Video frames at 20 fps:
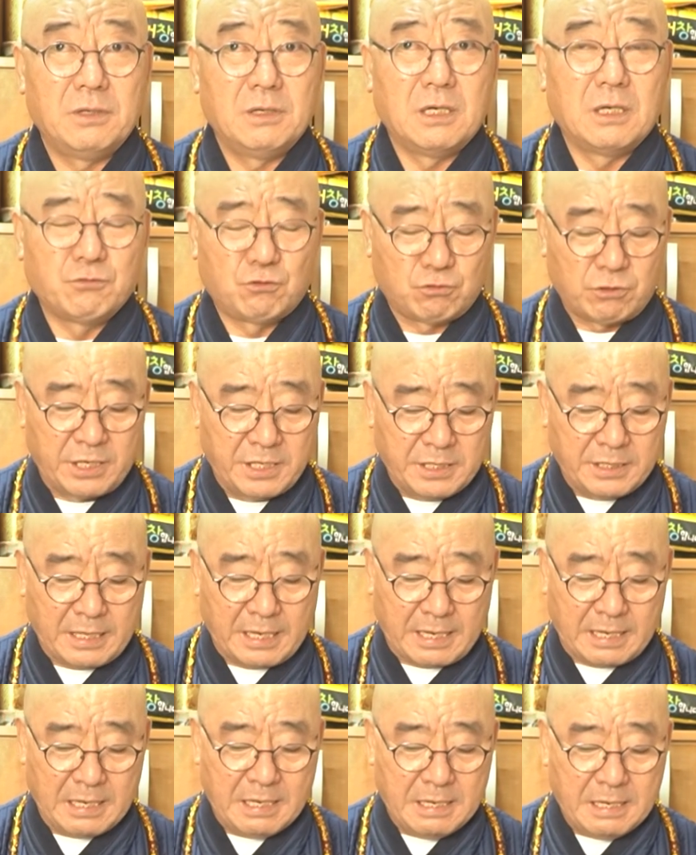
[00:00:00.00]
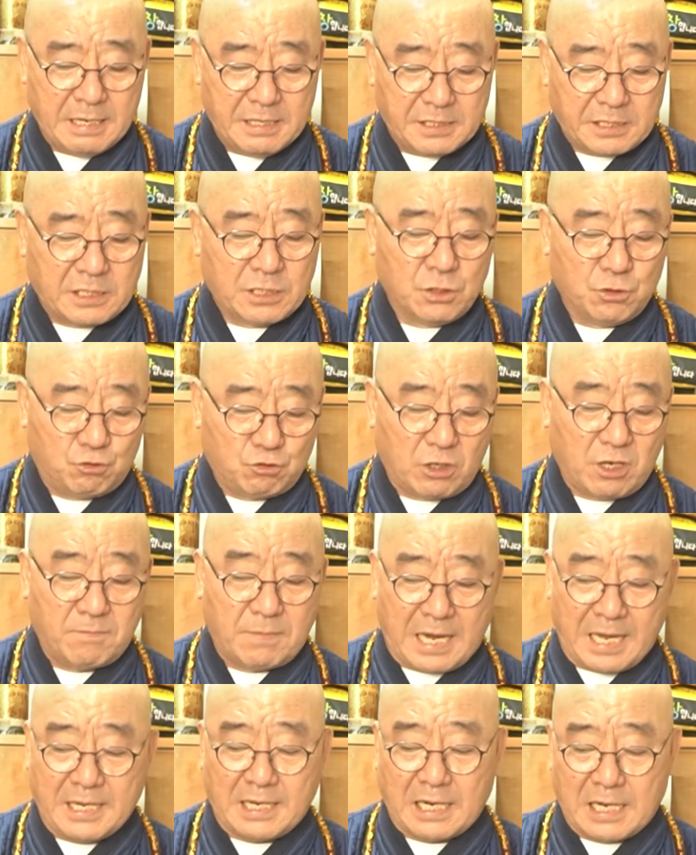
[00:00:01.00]
없을 수가 있는데 이제 그런 쪽에
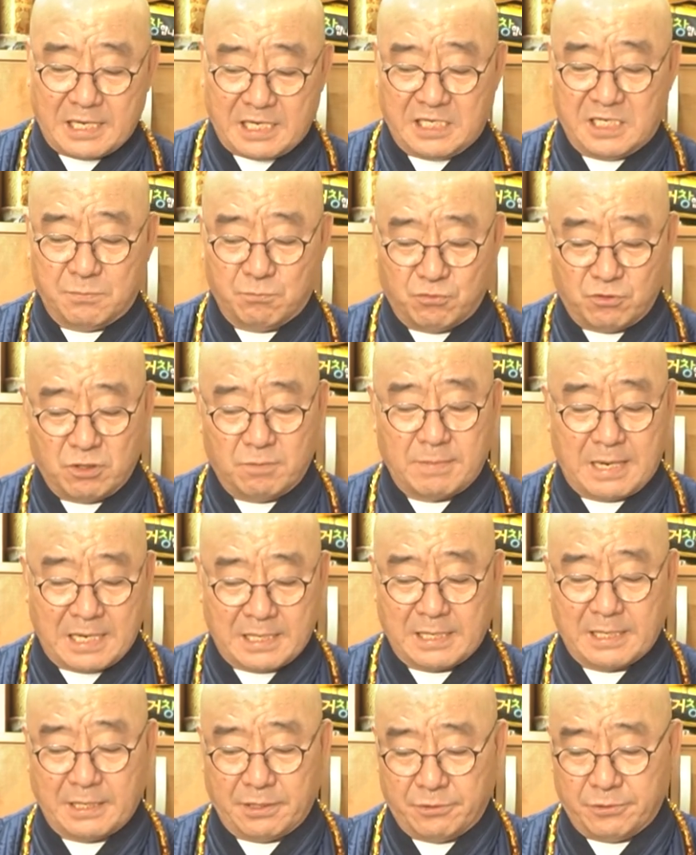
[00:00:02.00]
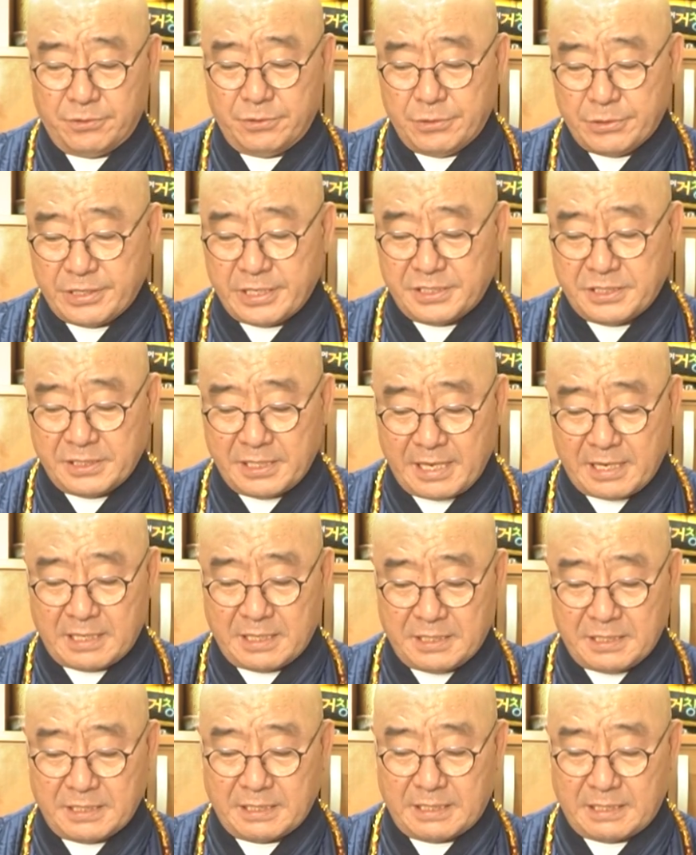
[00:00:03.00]
많이 가 계신 분들이 많아요. 그래서
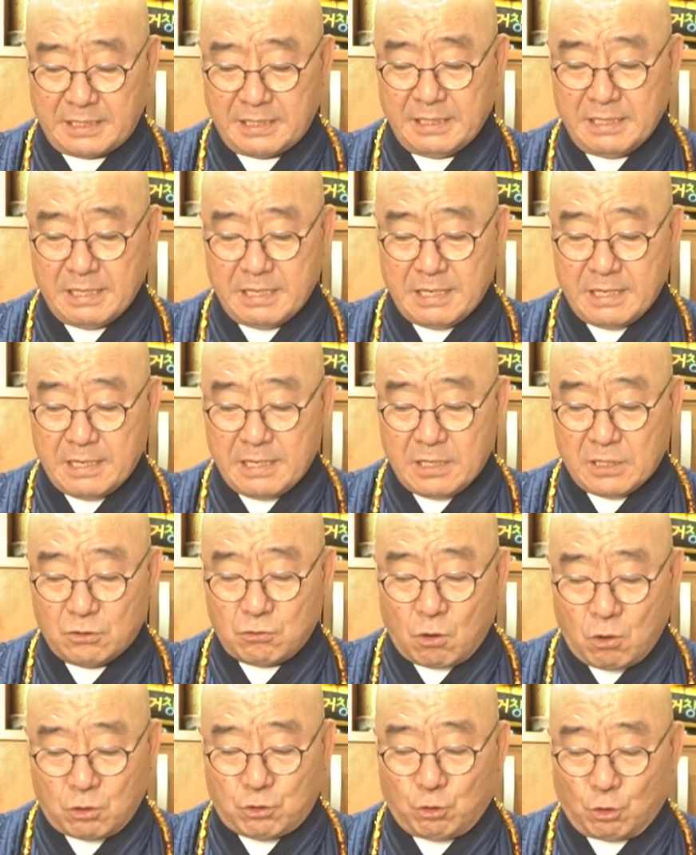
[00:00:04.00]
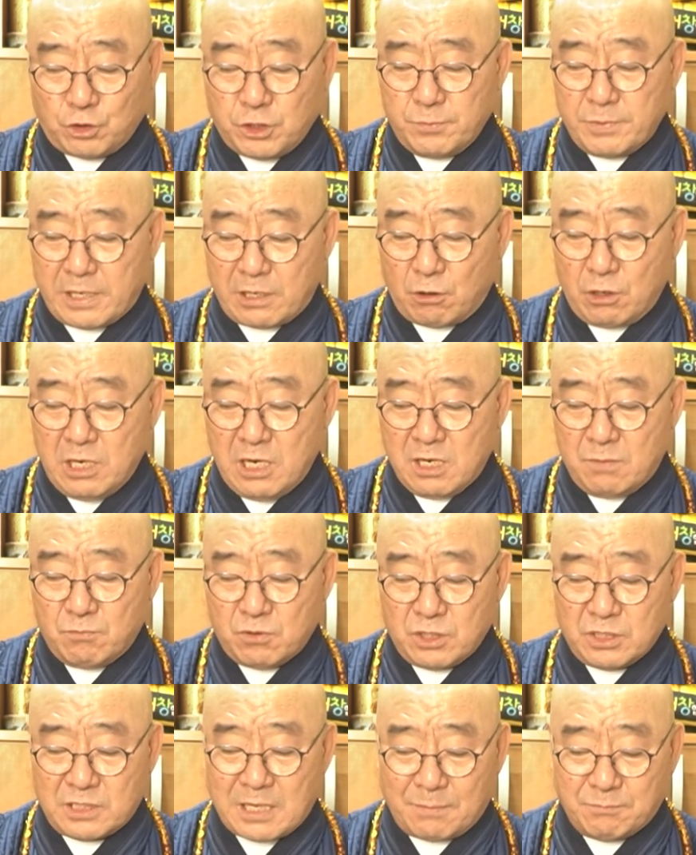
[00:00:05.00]
내가 이제 꼭 조심하라고
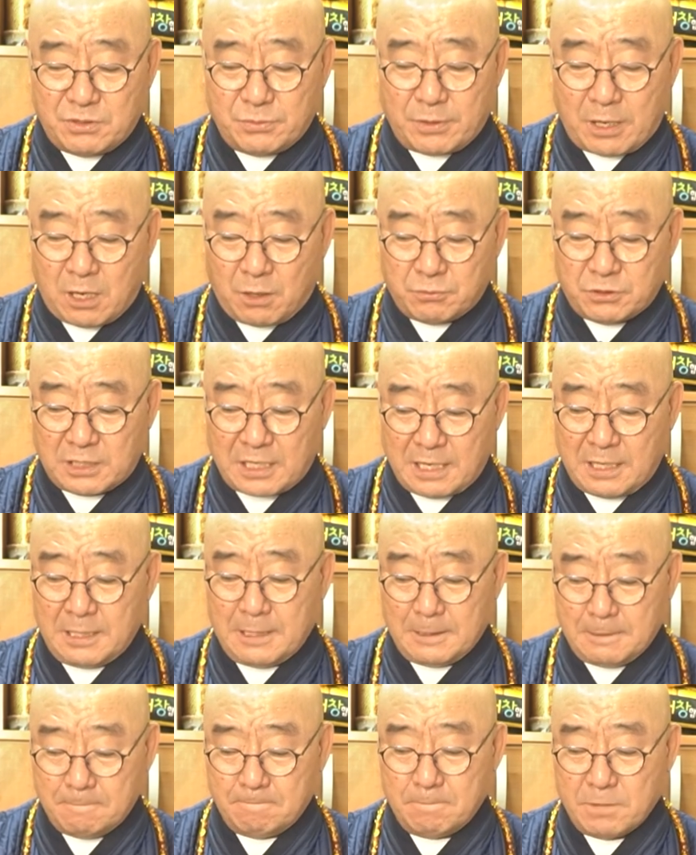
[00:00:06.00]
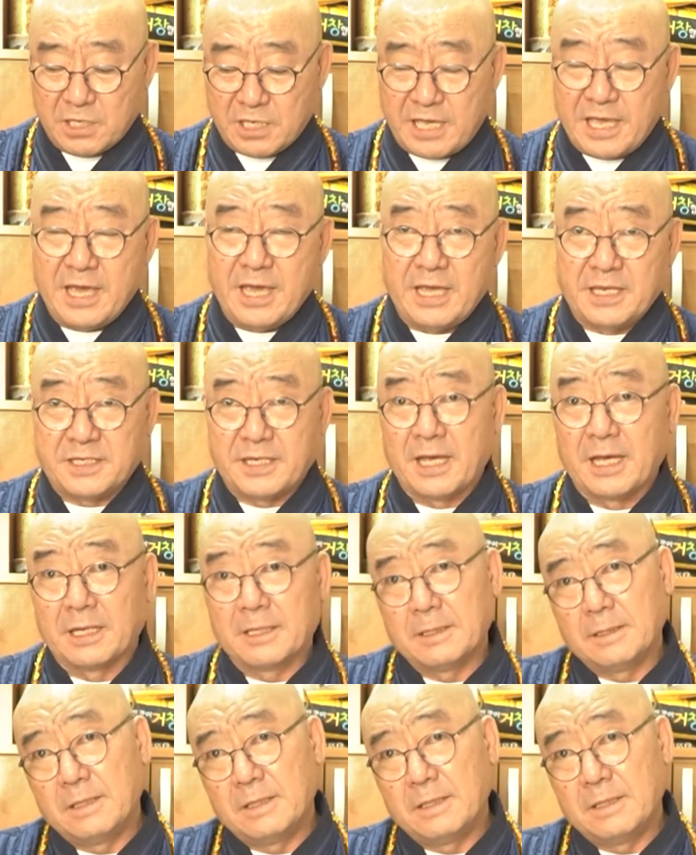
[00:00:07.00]
1년분은 39살 계생